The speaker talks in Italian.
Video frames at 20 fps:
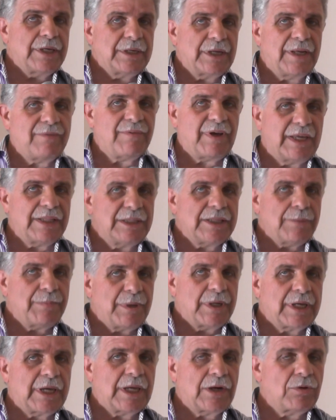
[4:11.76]
rilevante
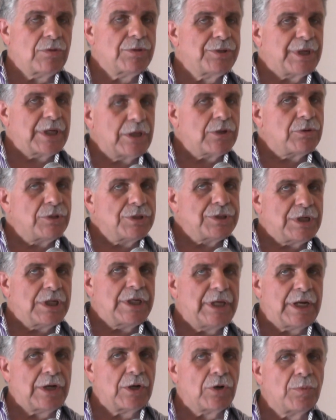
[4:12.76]
perché erano tre
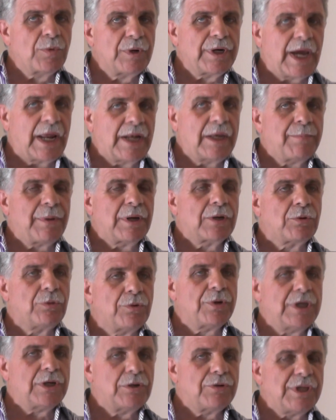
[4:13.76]
consiglieri comunali, per
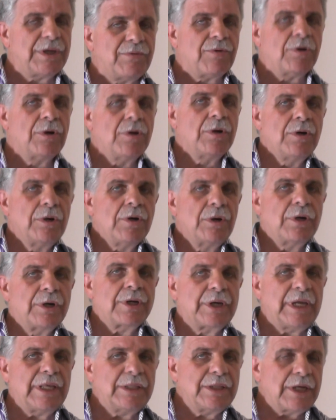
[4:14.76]
cui io devo
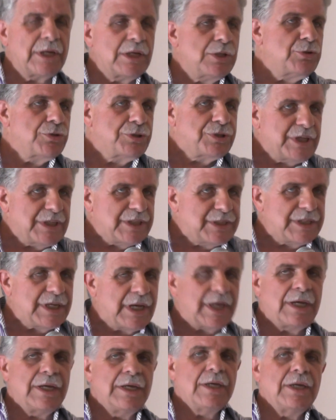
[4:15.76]
rendere
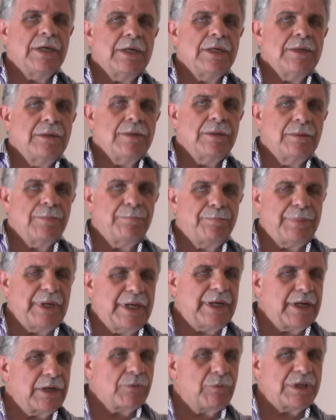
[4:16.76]
giustizia
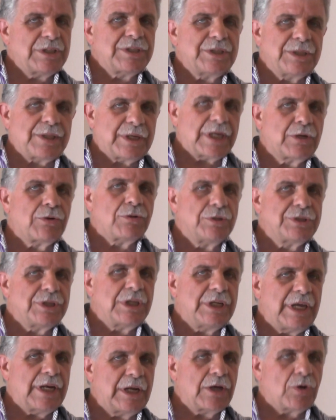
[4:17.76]
per questi tre
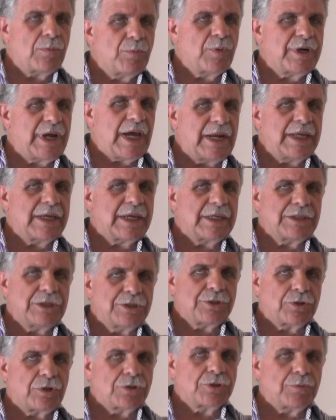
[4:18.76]
consiglieri comunali che si
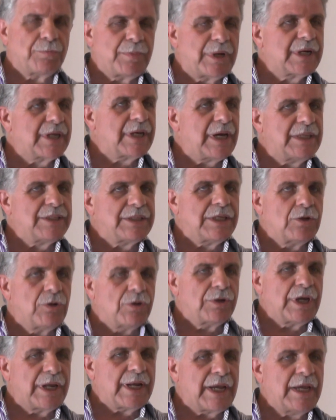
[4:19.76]
sono sobbarcati
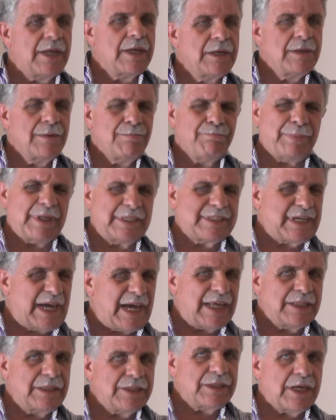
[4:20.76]
l'onere
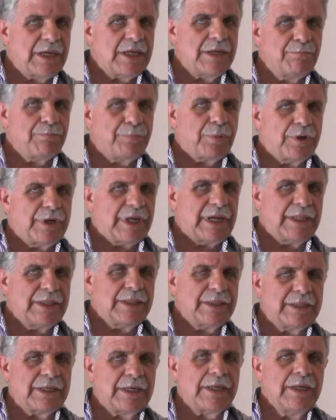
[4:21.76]
pesante,
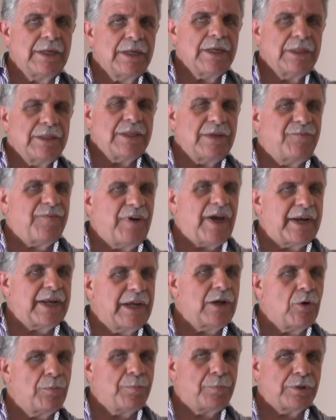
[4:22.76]
imponente di
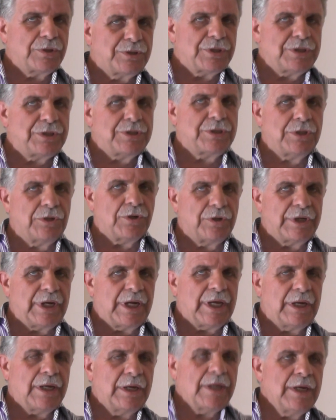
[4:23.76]
fare
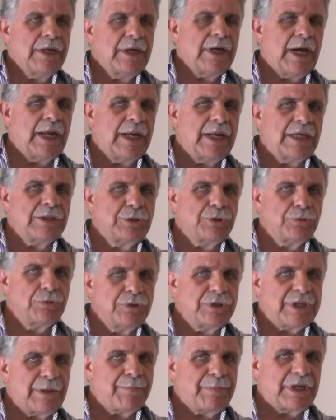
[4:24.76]
opposizione alla
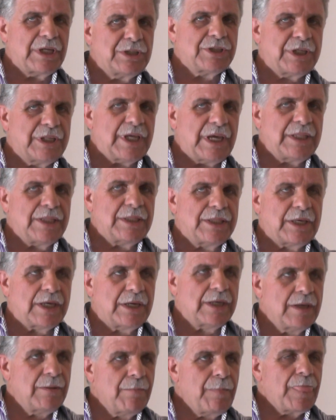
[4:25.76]
giunta
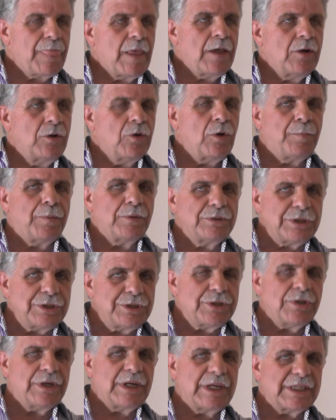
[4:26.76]
precedente.
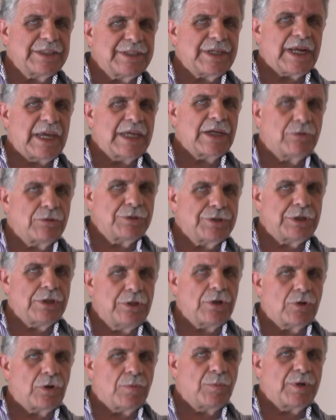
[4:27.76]
L'opposizione che sarà in
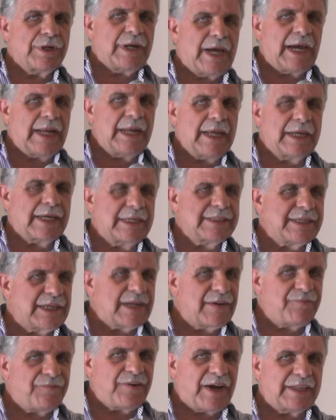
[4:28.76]
Consiglio Comunale, che
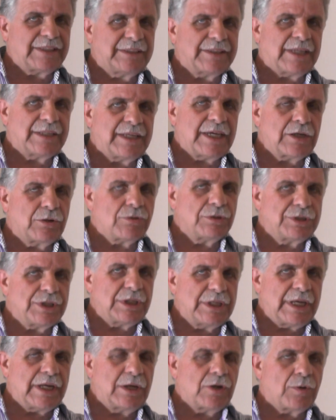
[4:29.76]
sarà fatta dai
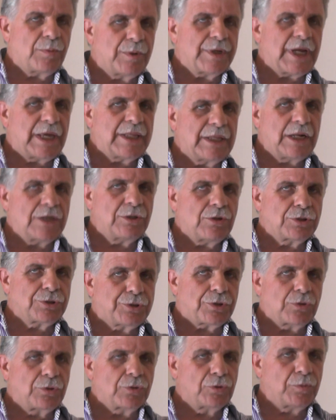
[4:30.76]
consiglieri comunali del
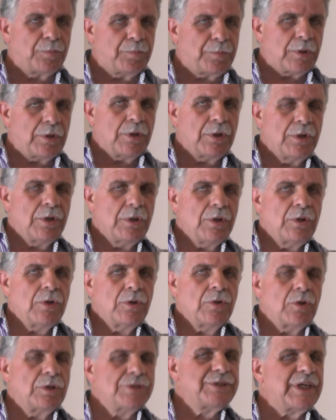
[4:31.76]
nostro gruppo,
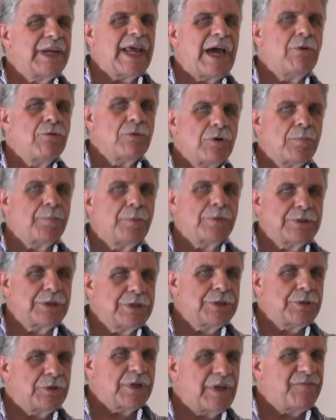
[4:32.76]
non sarà
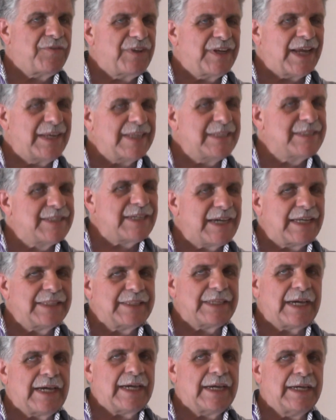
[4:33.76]
un'opposizione
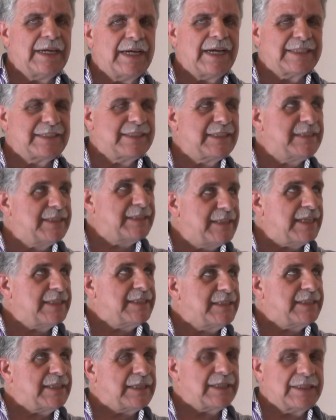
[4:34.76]
finalizzata a se
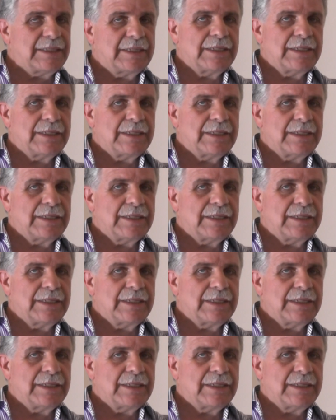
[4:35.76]
stessa,